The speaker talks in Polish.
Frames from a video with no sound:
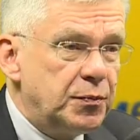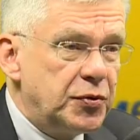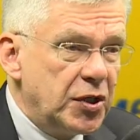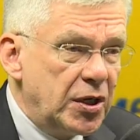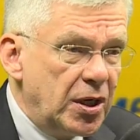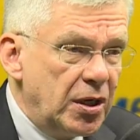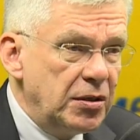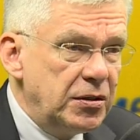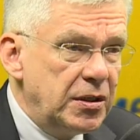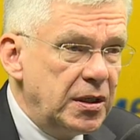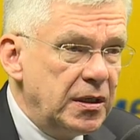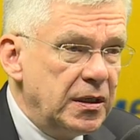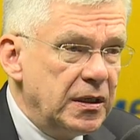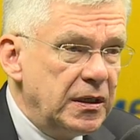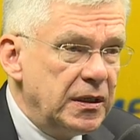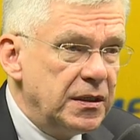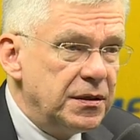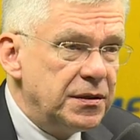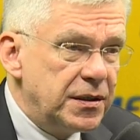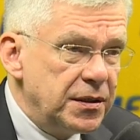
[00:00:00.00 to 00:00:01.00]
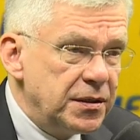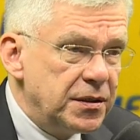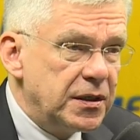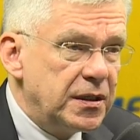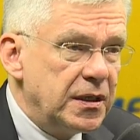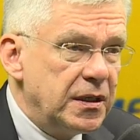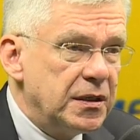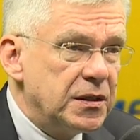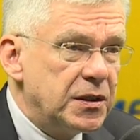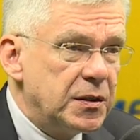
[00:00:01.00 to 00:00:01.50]
przychody i
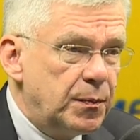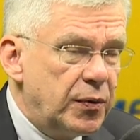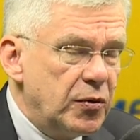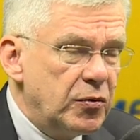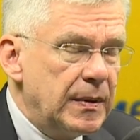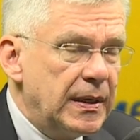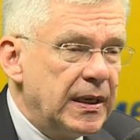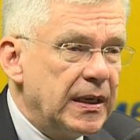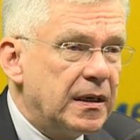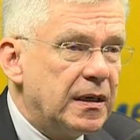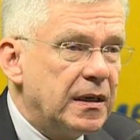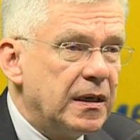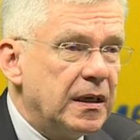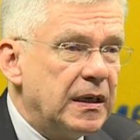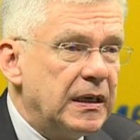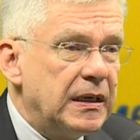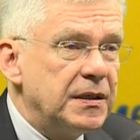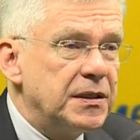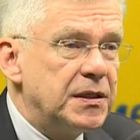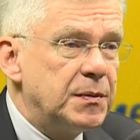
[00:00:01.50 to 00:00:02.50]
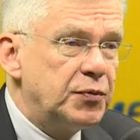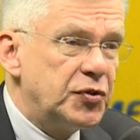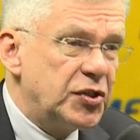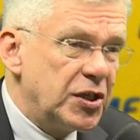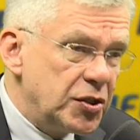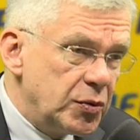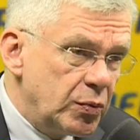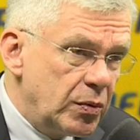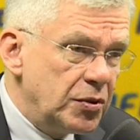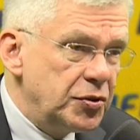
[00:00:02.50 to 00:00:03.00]
zyski Wczoraj spółek spo... z
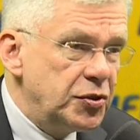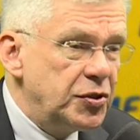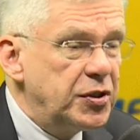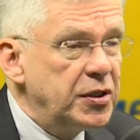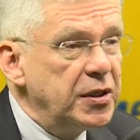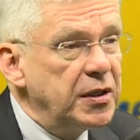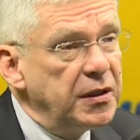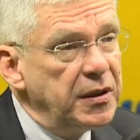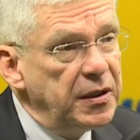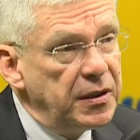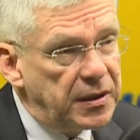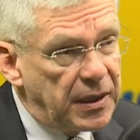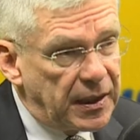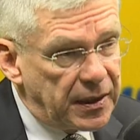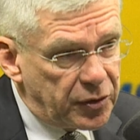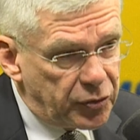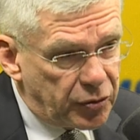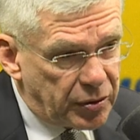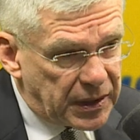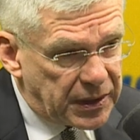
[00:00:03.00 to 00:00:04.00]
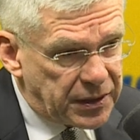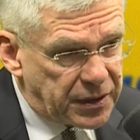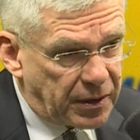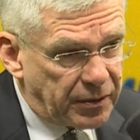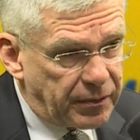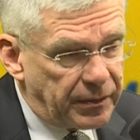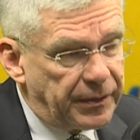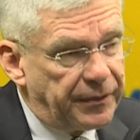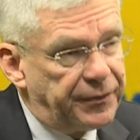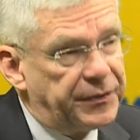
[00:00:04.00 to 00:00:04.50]
przeszłości i te, Wczoraj które
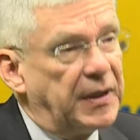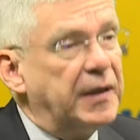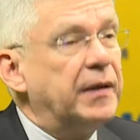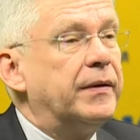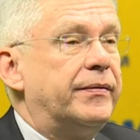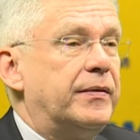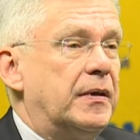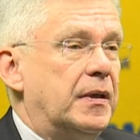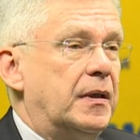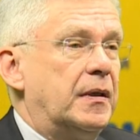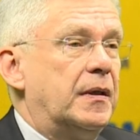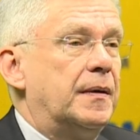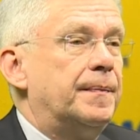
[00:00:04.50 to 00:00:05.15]
są spotkaliście się z panem